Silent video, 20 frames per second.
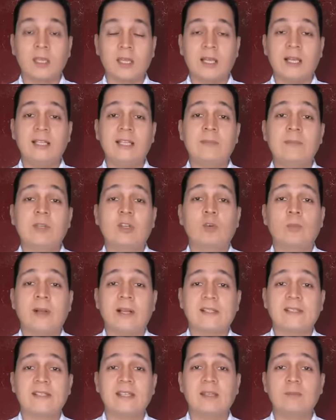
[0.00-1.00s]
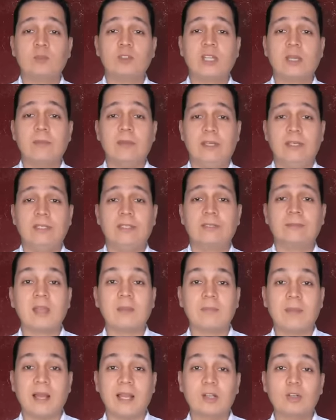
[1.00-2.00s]
اهلا بكم اعزائي المتابعين
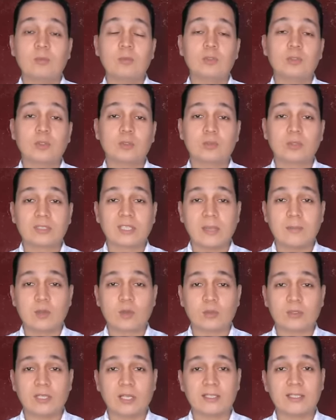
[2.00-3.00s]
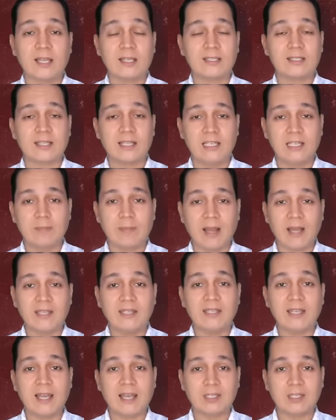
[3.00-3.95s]
معاكم الدكتور تامر والنهارده هنتكلم عن